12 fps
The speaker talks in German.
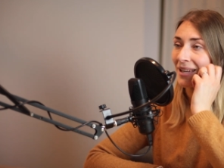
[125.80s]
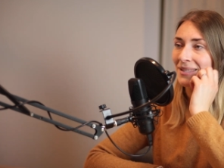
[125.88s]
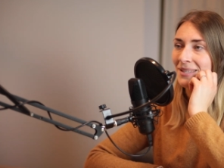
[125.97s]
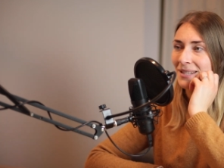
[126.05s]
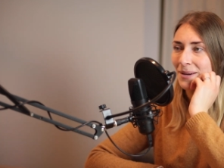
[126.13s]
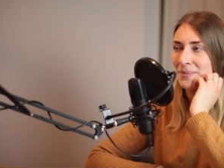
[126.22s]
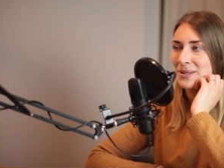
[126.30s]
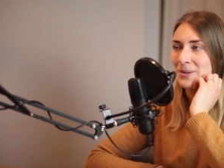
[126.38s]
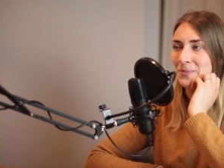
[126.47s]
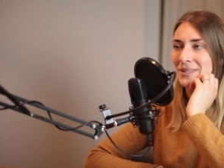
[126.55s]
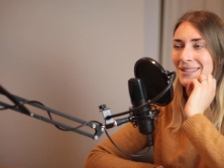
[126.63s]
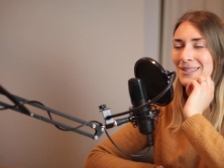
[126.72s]
kannst du da mal so
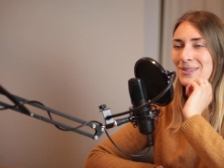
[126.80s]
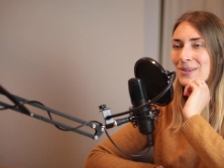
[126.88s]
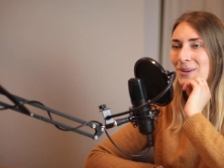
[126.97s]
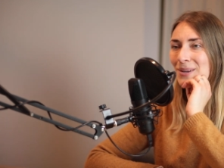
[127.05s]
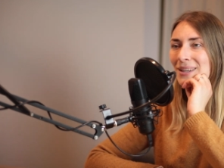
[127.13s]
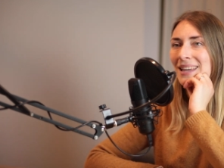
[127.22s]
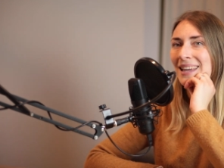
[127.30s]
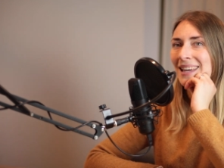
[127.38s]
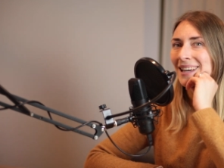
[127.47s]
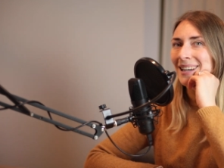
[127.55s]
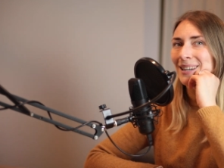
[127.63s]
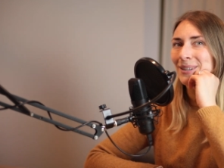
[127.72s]
ein bisschen zurück
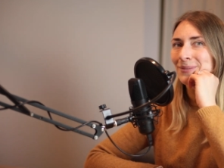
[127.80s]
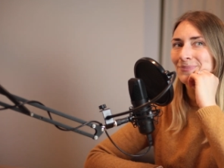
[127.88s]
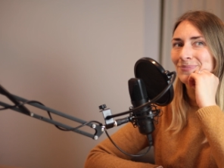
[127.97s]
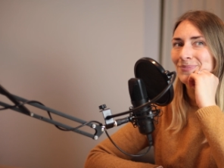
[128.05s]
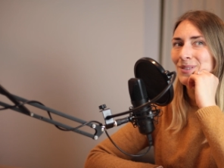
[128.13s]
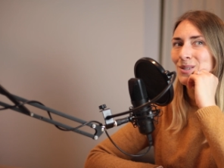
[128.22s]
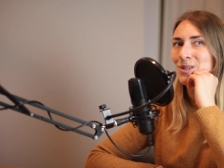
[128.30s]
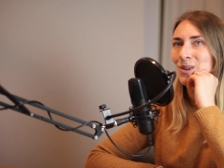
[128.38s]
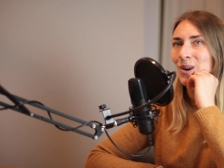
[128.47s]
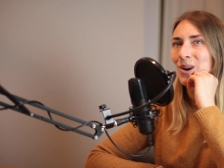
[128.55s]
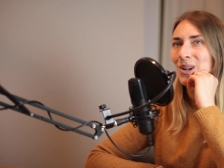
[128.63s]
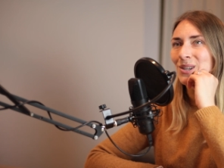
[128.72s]
ähm,
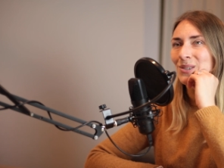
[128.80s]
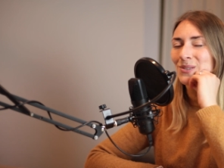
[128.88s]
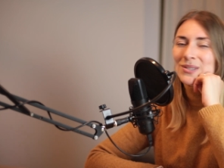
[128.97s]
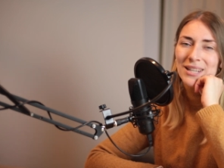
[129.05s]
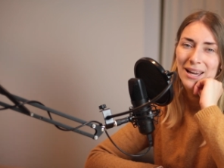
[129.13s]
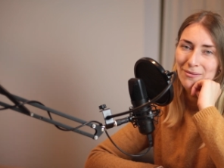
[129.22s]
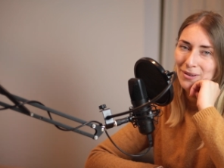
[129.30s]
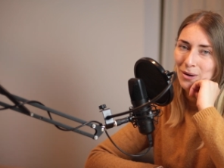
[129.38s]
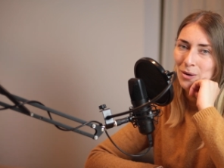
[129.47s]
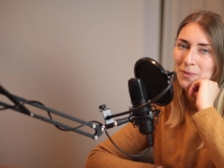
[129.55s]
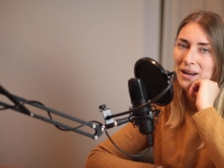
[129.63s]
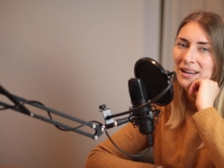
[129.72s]
scrollen und dir einfach
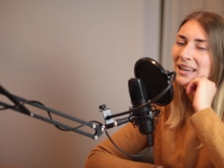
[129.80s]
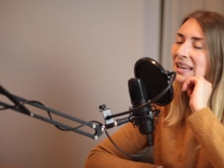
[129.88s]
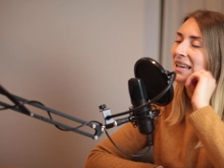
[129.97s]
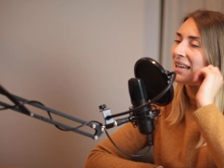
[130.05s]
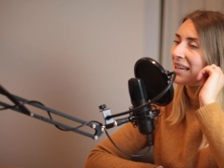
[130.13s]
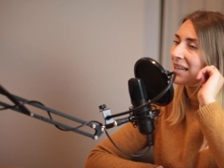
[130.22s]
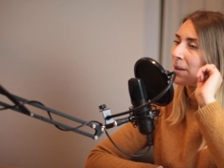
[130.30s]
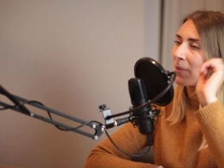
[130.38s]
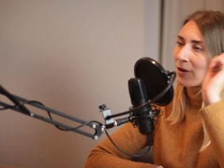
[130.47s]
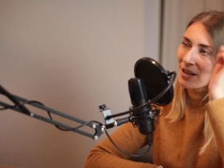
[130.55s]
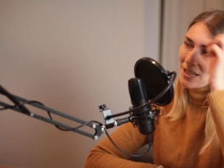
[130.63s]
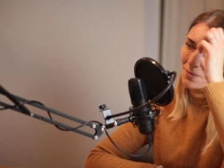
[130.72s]
auch mal in der
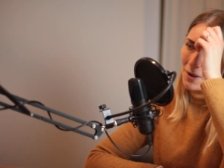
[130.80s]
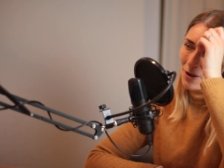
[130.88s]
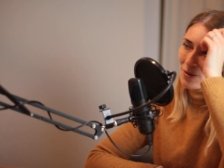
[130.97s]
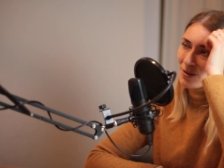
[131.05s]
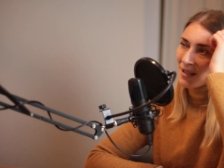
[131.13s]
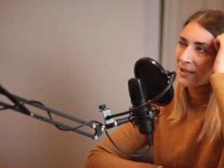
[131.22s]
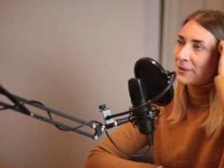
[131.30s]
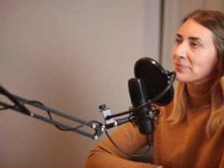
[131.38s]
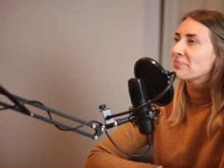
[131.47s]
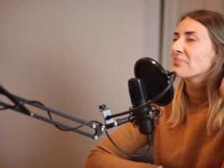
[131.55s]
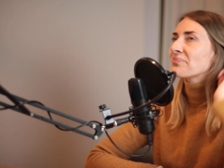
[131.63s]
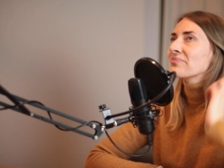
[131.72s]

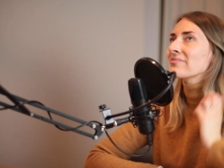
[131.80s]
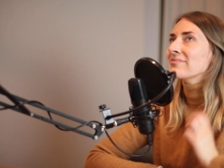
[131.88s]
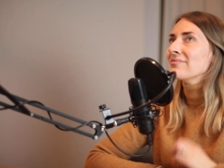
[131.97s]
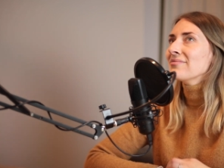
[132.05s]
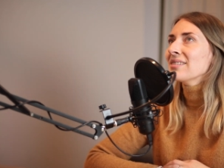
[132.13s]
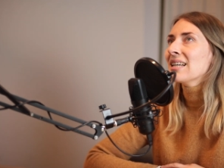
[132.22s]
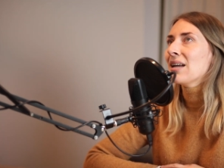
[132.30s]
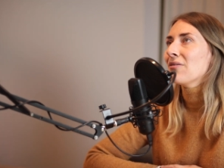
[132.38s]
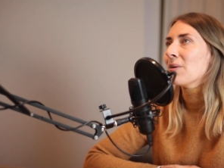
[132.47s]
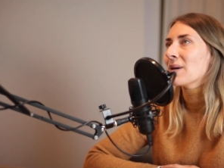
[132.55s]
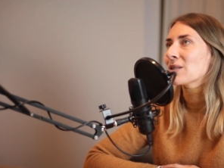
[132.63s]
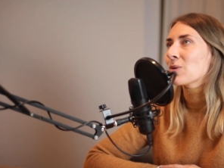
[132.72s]
Podcast-Pause
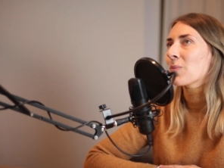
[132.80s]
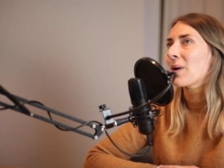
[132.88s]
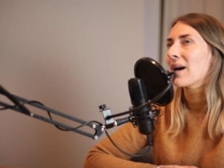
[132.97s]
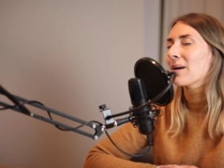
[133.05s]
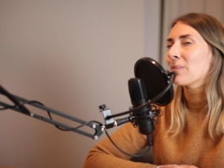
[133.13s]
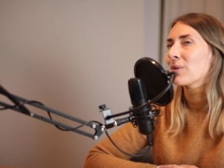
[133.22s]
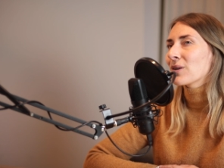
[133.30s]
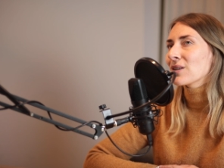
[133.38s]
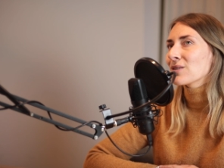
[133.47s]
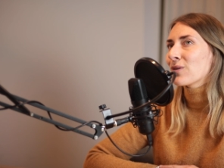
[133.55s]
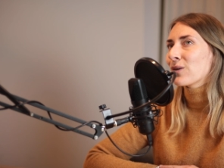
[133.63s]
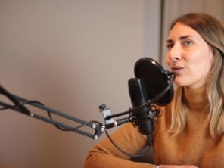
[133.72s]
einfach mal so ein paar
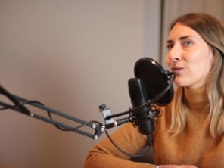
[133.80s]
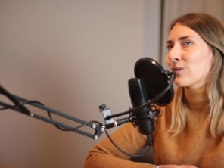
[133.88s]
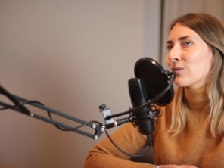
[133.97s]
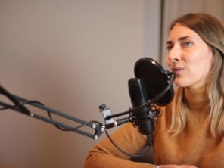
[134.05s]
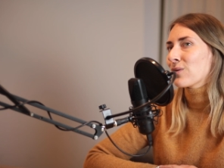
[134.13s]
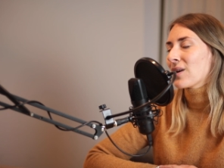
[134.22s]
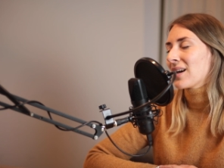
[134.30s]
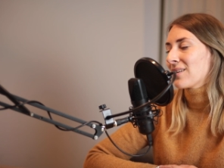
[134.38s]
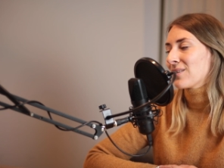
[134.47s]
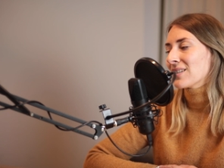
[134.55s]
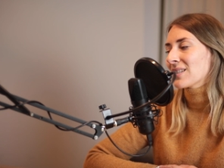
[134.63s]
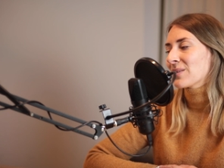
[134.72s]
Podcast-Folgen von früher
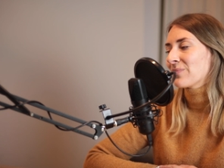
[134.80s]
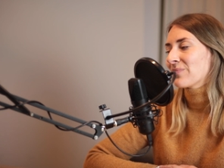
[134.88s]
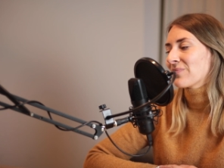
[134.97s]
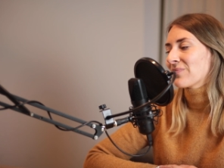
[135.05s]
anhörst.